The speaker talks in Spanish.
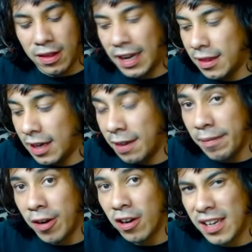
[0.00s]
a instalar
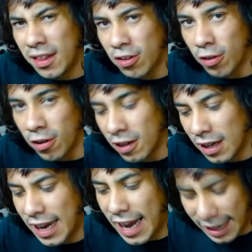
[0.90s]
primero el disco
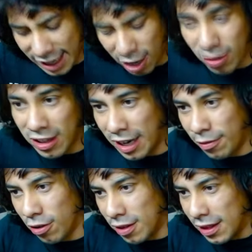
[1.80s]
Aquí como
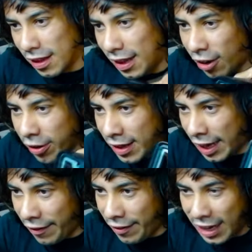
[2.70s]
tenemos la cuesta
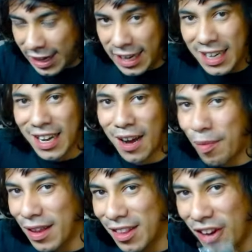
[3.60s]
que viene aquí,
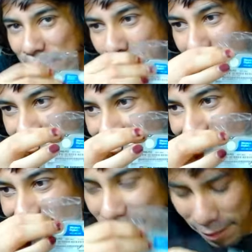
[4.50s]
pues yo le puse una
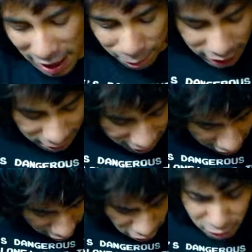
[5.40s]
cinta para poder
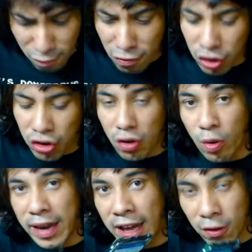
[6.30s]
meterlo con mucho
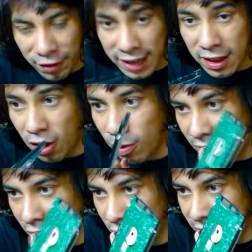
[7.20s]
cuidado fíjense cómo
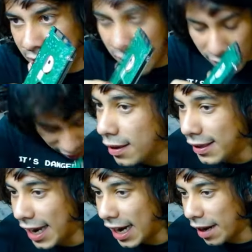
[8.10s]
están los dientes,
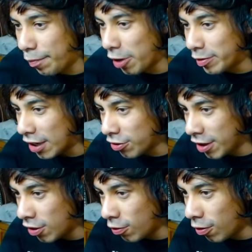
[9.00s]
ya que pueden tener su
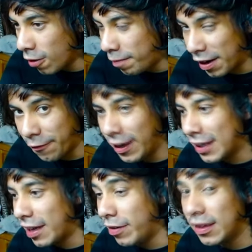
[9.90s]
disco duro
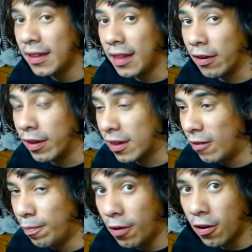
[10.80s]
perfectamente, si cuesta
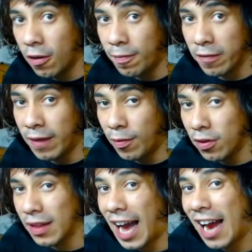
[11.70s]
un poco, pues
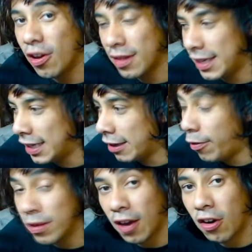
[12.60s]
vamos a lo siguiente,
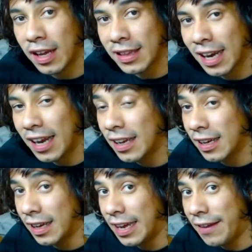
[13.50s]
vamos a conectarla
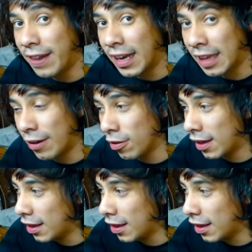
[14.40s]
y ver qué tenemos que